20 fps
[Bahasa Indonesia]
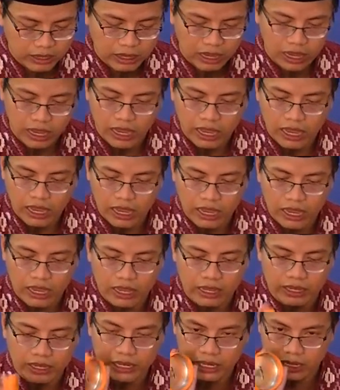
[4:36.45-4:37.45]
nah
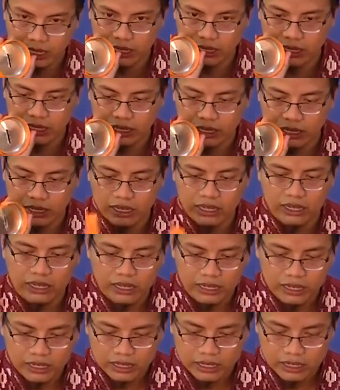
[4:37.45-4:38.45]
ini
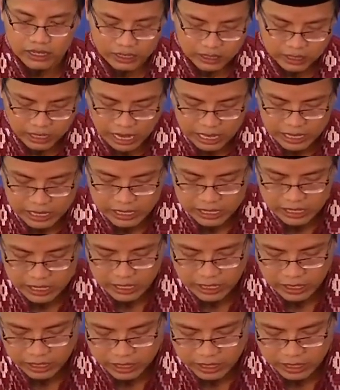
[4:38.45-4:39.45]
tadi